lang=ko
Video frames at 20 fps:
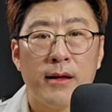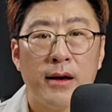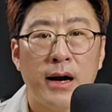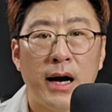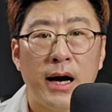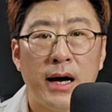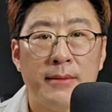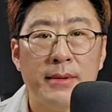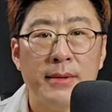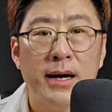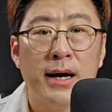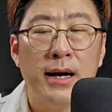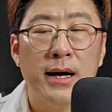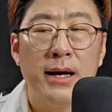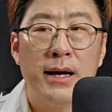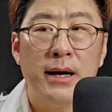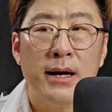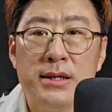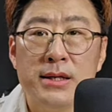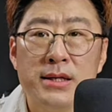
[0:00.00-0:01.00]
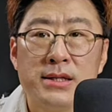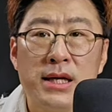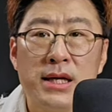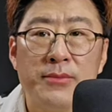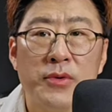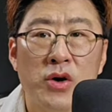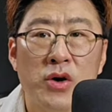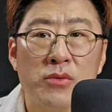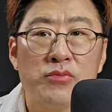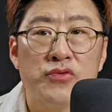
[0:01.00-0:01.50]
아마
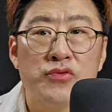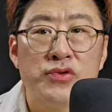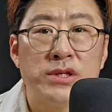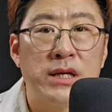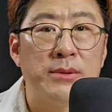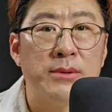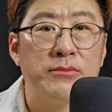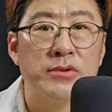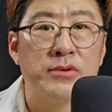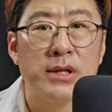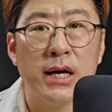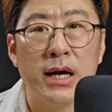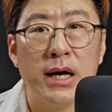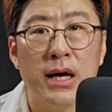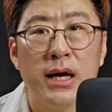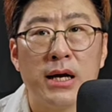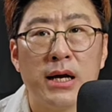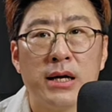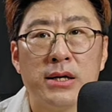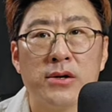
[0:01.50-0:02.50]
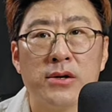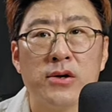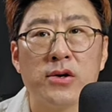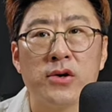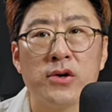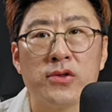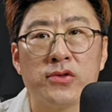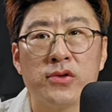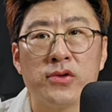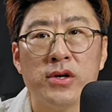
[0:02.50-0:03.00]
이재명 문재인보다 그런
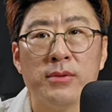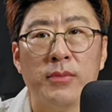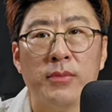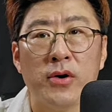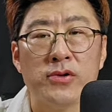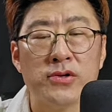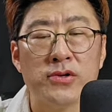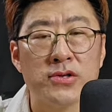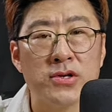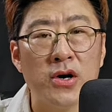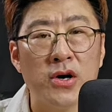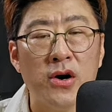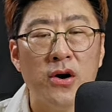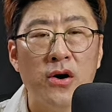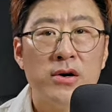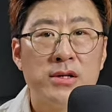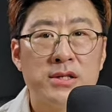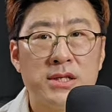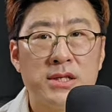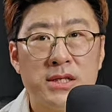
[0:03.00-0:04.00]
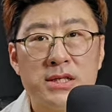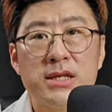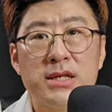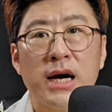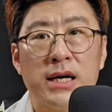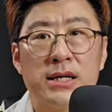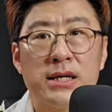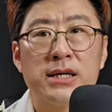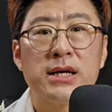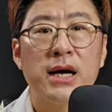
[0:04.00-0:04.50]
것들 먼저 치지
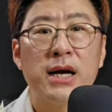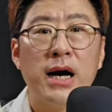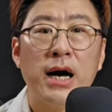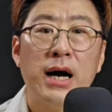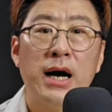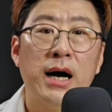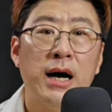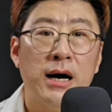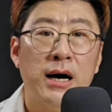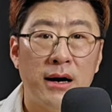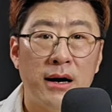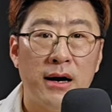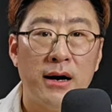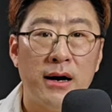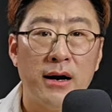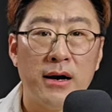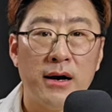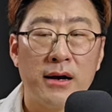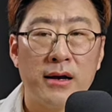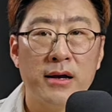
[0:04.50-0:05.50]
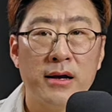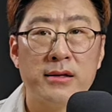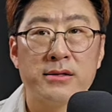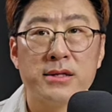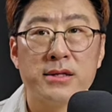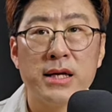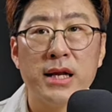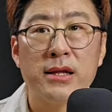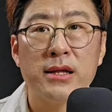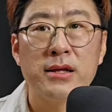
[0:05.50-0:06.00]
않을까. 어. 그러니까
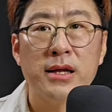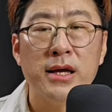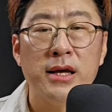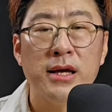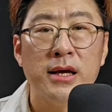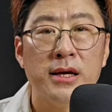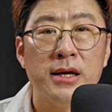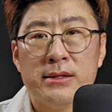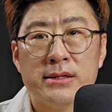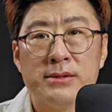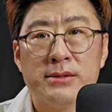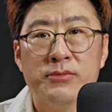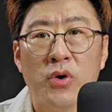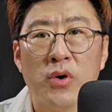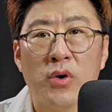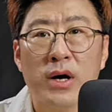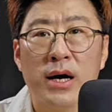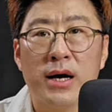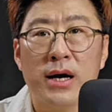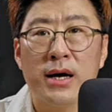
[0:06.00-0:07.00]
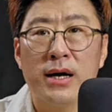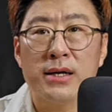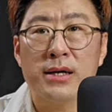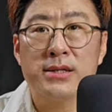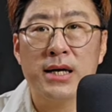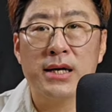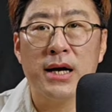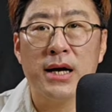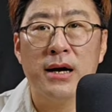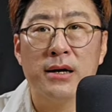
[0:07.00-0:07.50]
쟤네들이 지금 뭔가
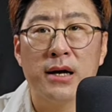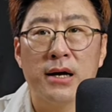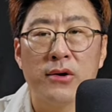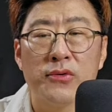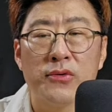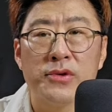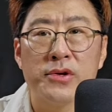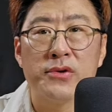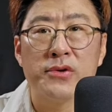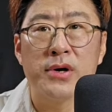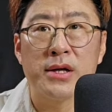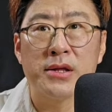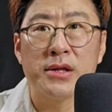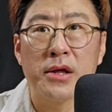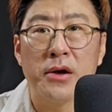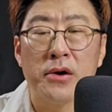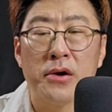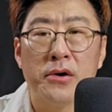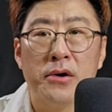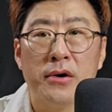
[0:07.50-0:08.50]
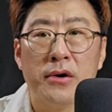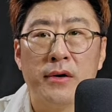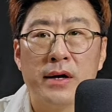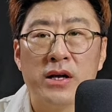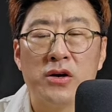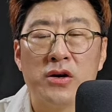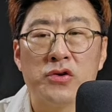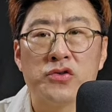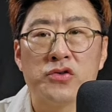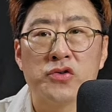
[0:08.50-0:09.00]
착각을 하고 있는 것 같아요.
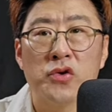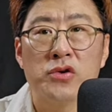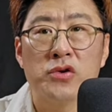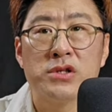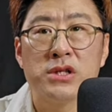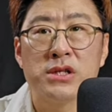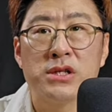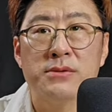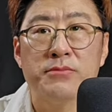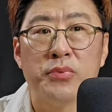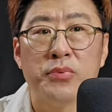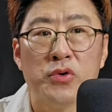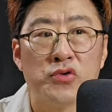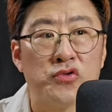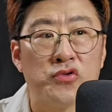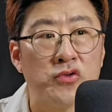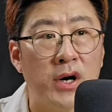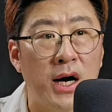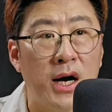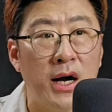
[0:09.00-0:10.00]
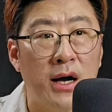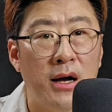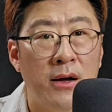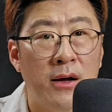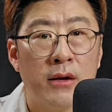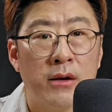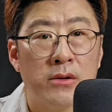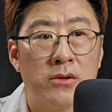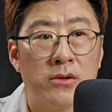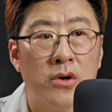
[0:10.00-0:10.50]
이럴수록 지금 보수가
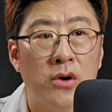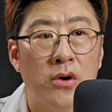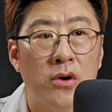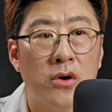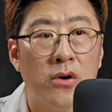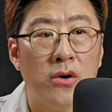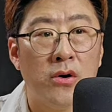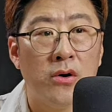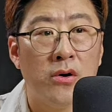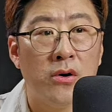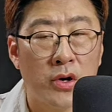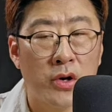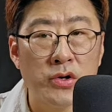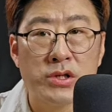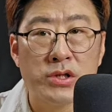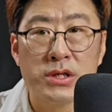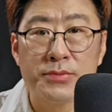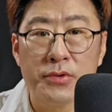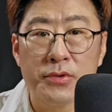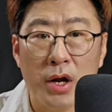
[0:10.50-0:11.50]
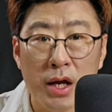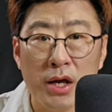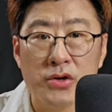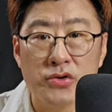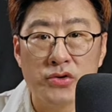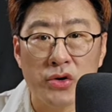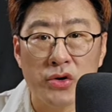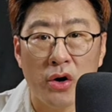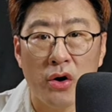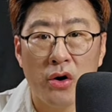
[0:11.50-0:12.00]
더 결집을
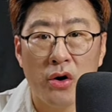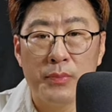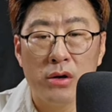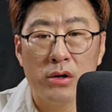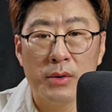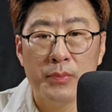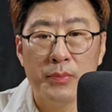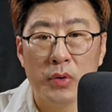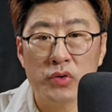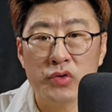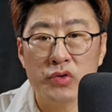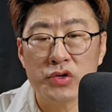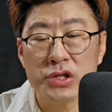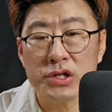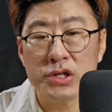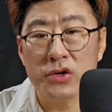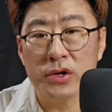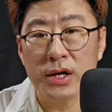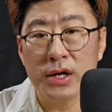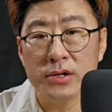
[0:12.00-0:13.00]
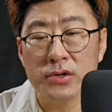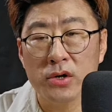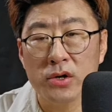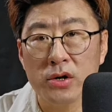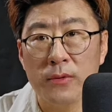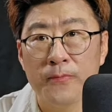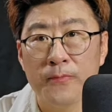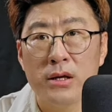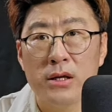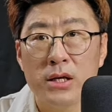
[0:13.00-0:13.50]
하겠죠. 이 보수
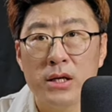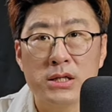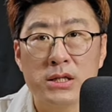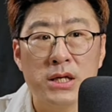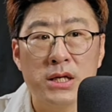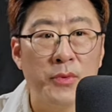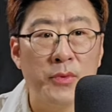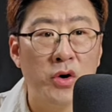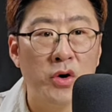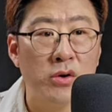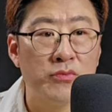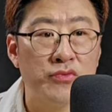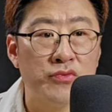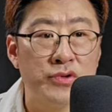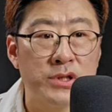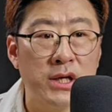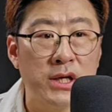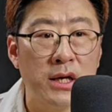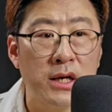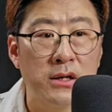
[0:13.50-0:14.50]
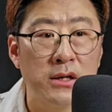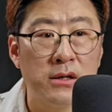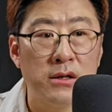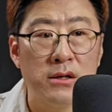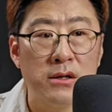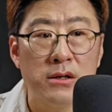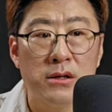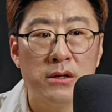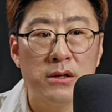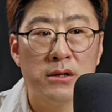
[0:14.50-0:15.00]
진영에서 이재명
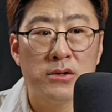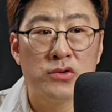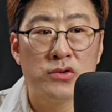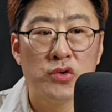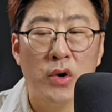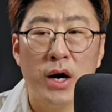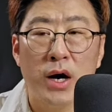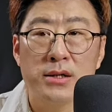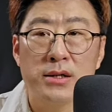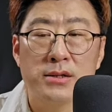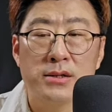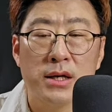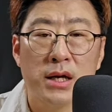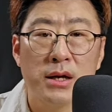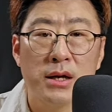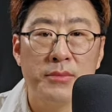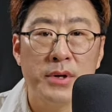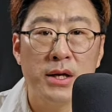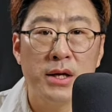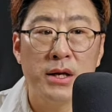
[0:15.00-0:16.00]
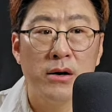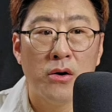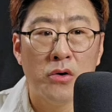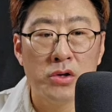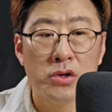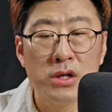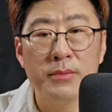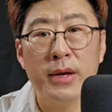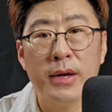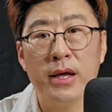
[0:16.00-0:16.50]
문재인을 좋아하는 사람이
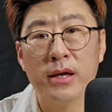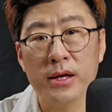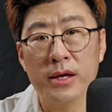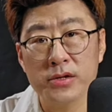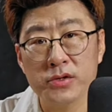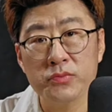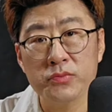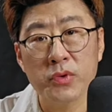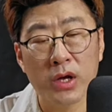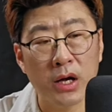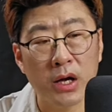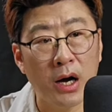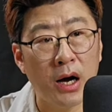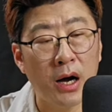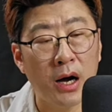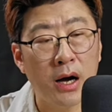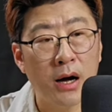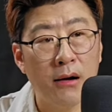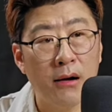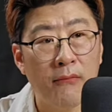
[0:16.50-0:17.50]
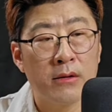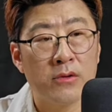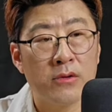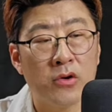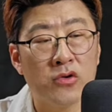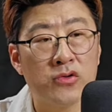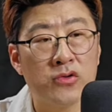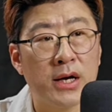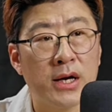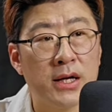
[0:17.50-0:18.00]
어디에 있겠습니까?
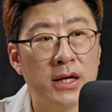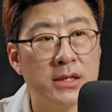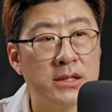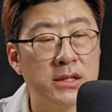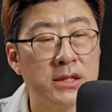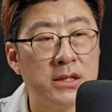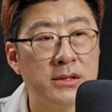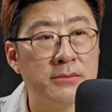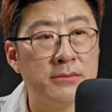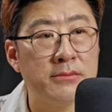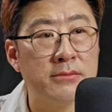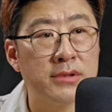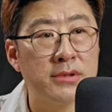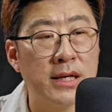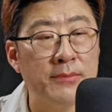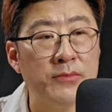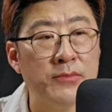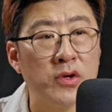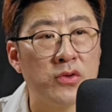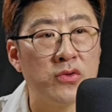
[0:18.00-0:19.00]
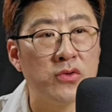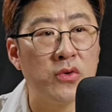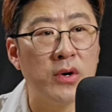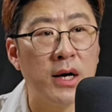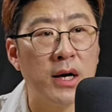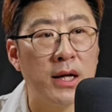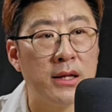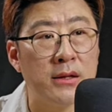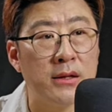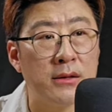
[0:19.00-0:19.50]
더군다나 지금 3년
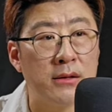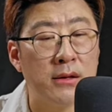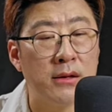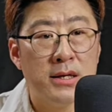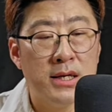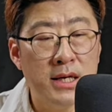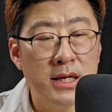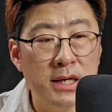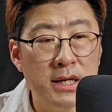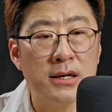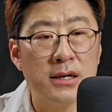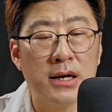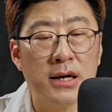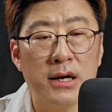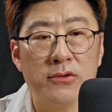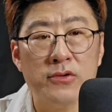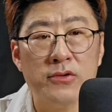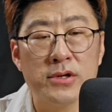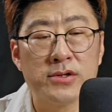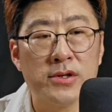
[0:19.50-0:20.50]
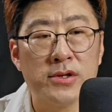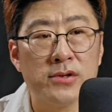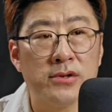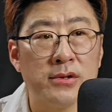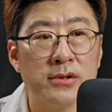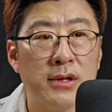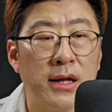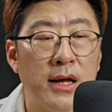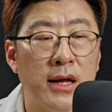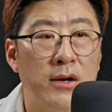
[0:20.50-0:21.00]
동안 일을 갈고
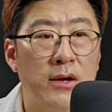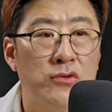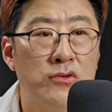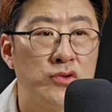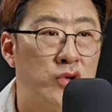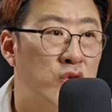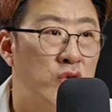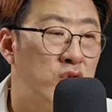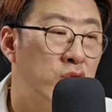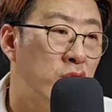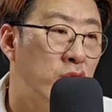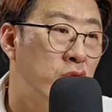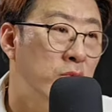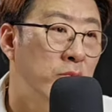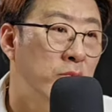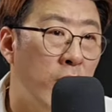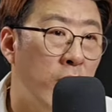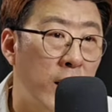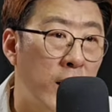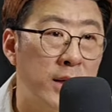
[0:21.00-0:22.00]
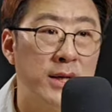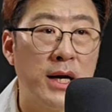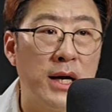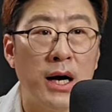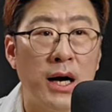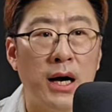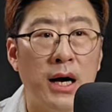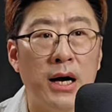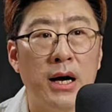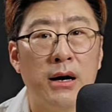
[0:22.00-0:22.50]
있었는데 윤석열 정권 뭐
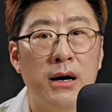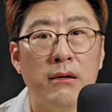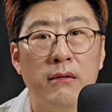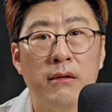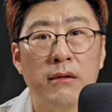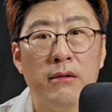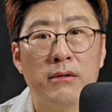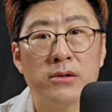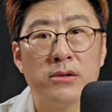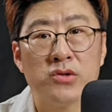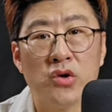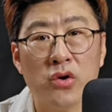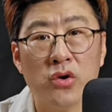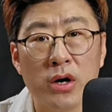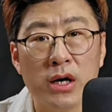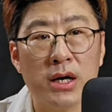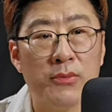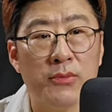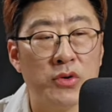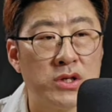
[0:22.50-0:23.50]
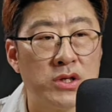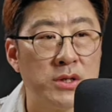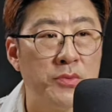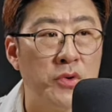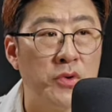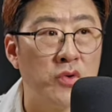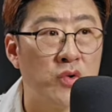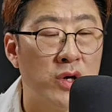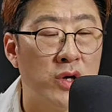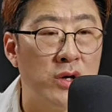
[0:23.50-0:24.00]
하냐? 어? 저거 하나 못
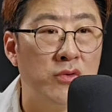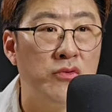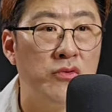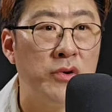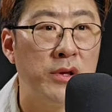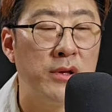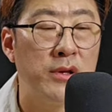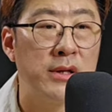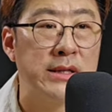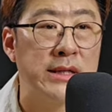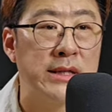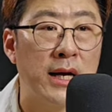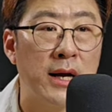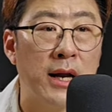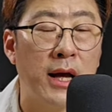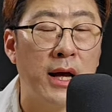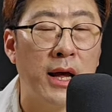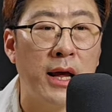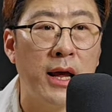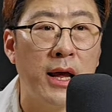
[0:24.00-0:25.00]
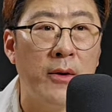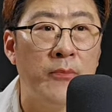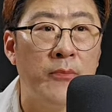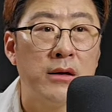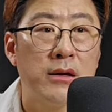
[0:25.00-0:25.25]
집어넣고 이러고 있는 찰나에